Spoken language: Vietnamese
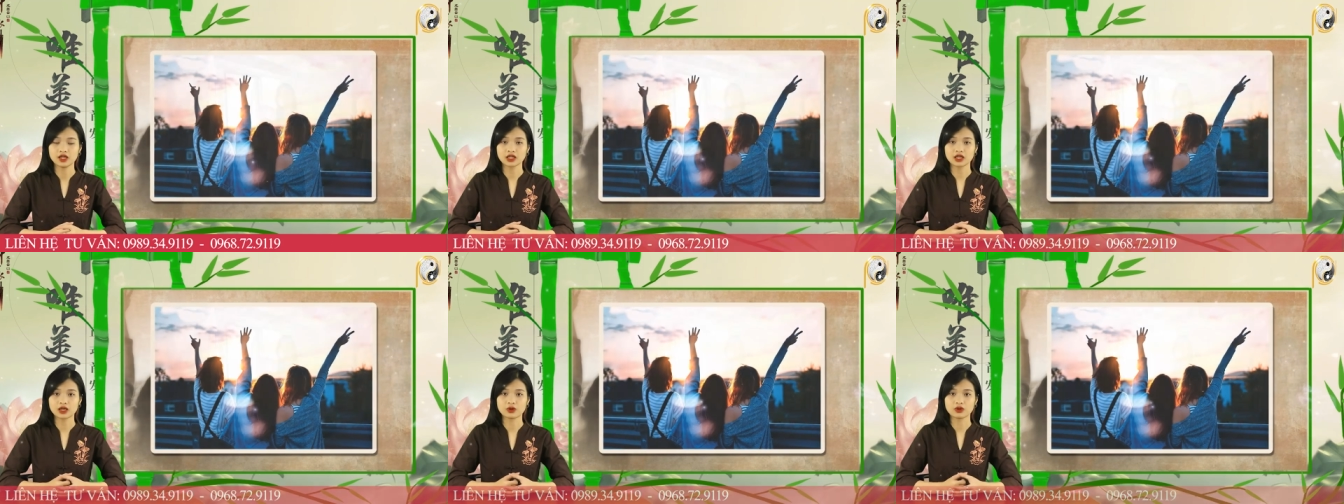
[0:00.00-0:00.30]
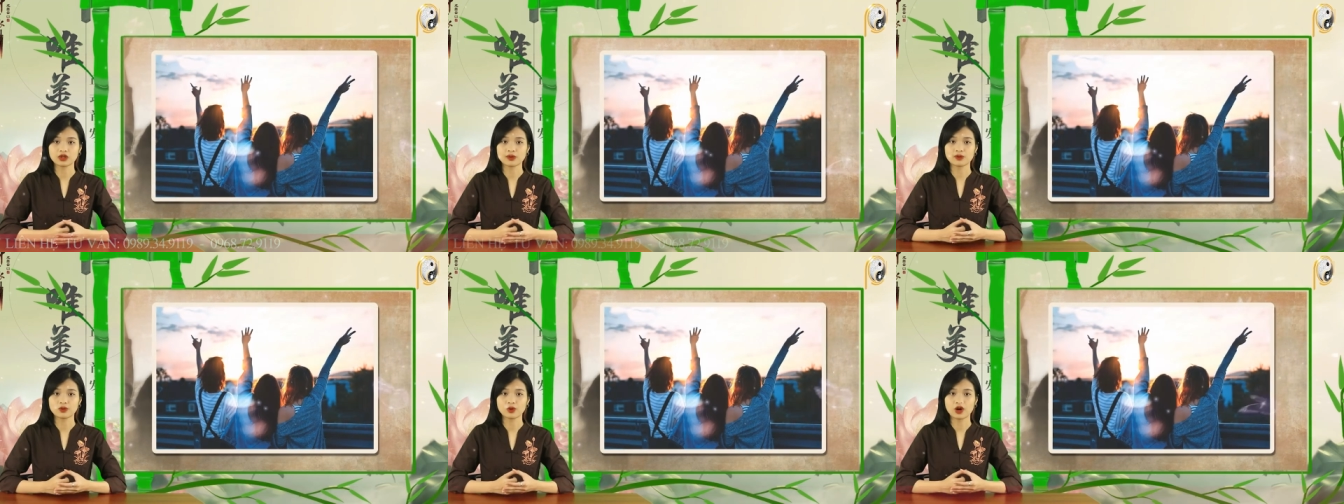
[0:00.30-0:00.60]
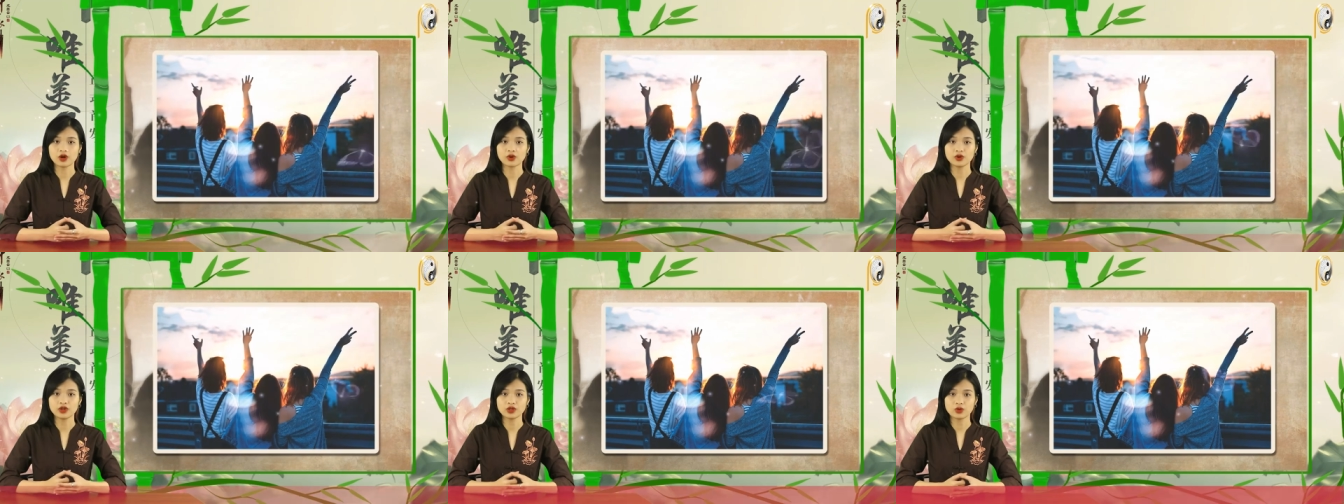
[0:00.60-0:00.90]
kẻo gặp
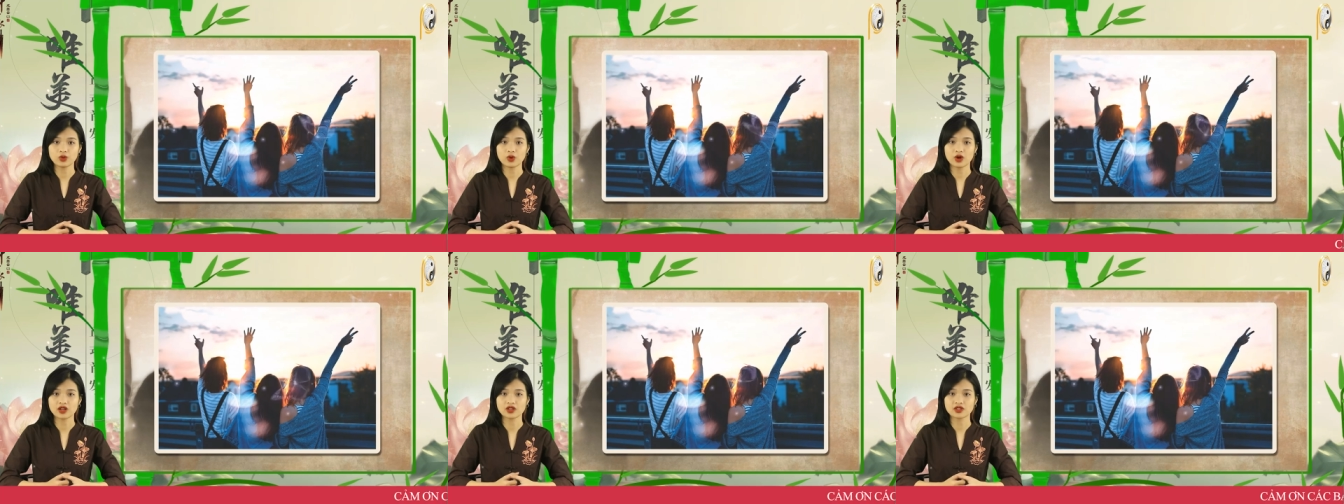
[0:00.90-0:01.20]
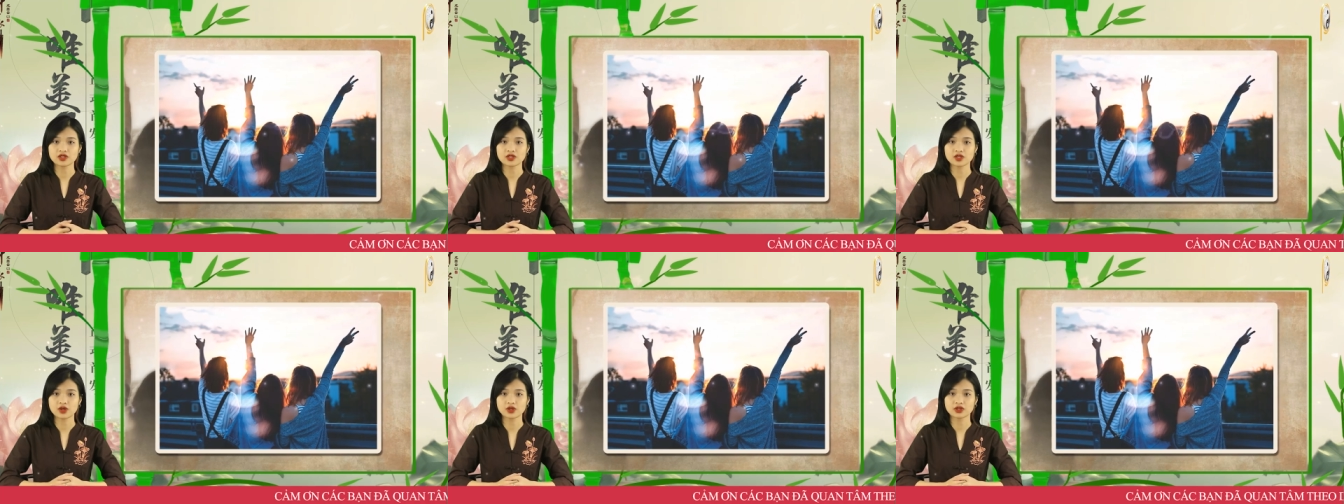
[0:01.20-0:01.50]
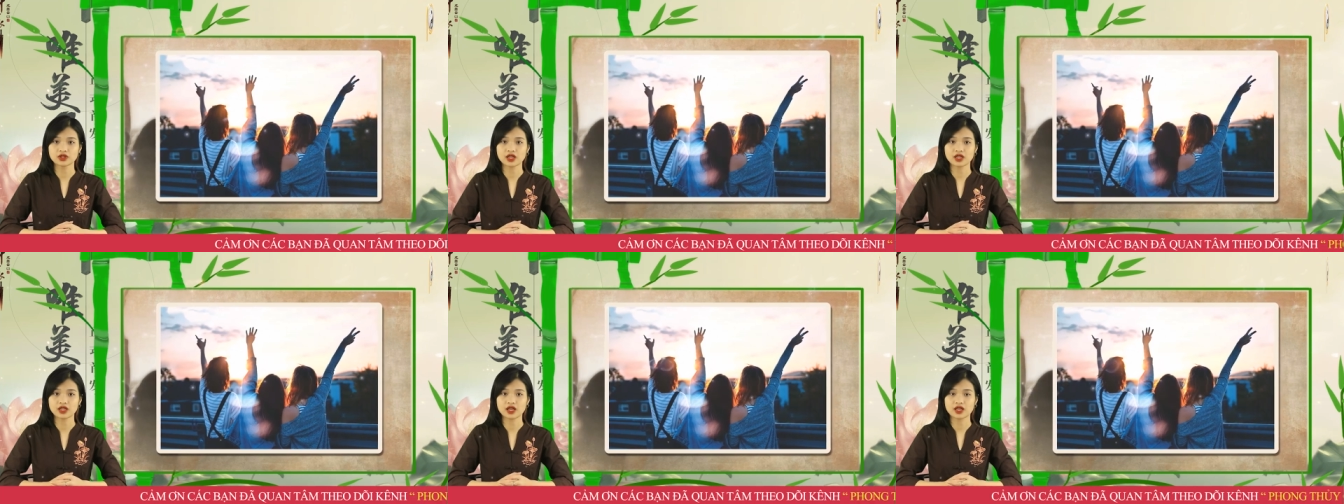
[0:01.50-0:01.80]
họa huyết quang do
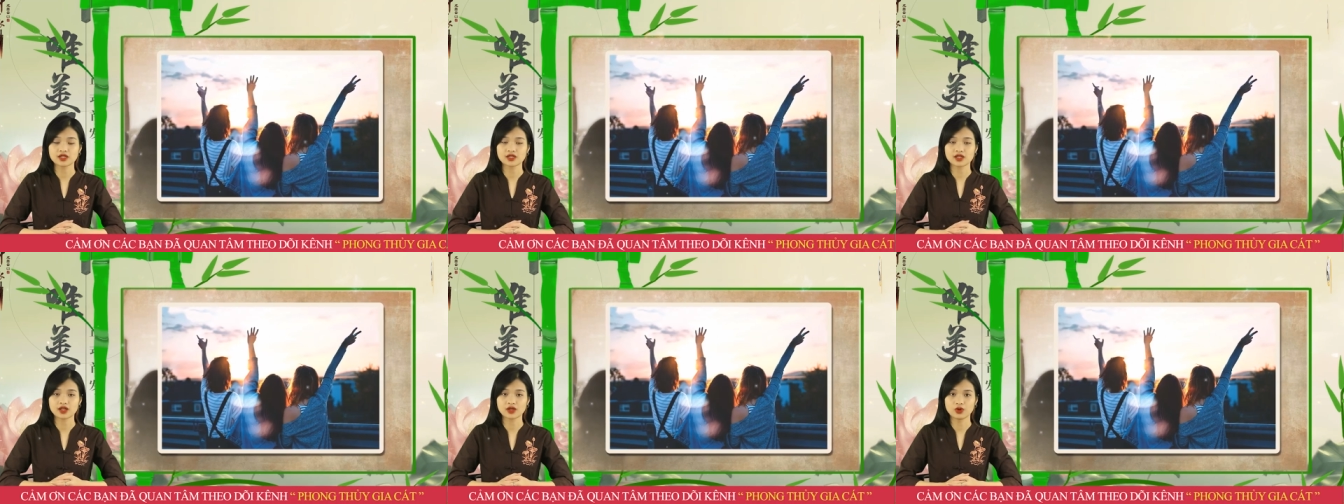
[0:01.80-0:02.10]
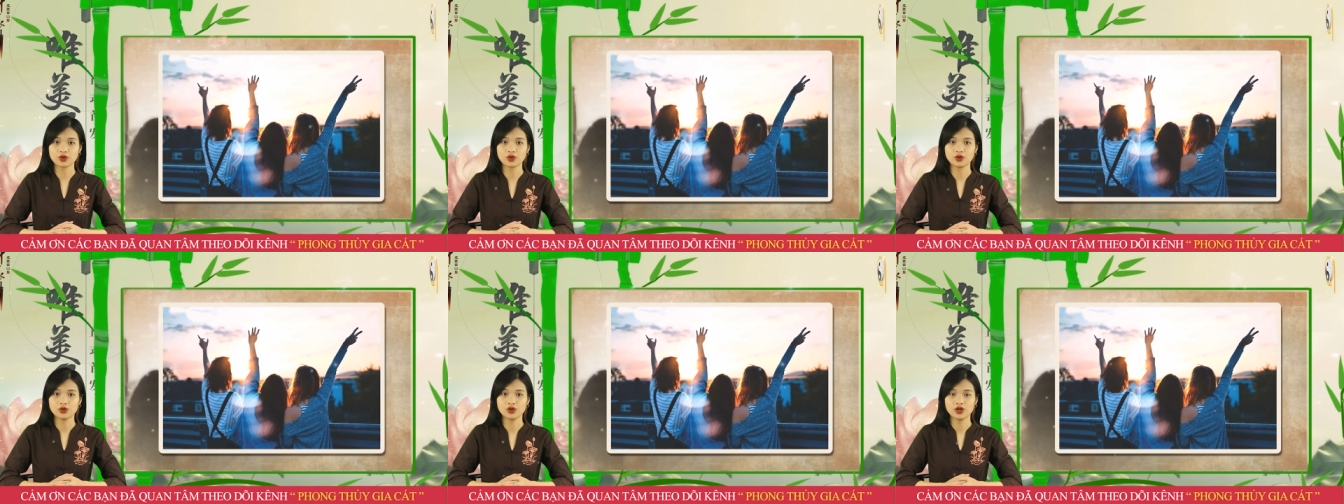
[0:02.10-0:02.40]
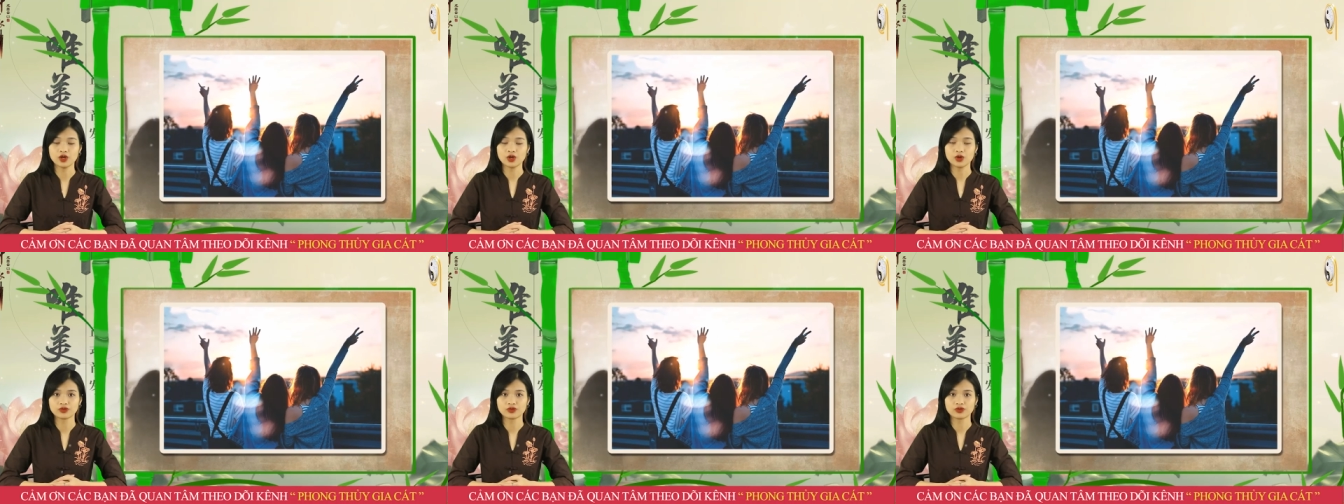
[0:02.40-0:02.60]
tai nạn xe cộ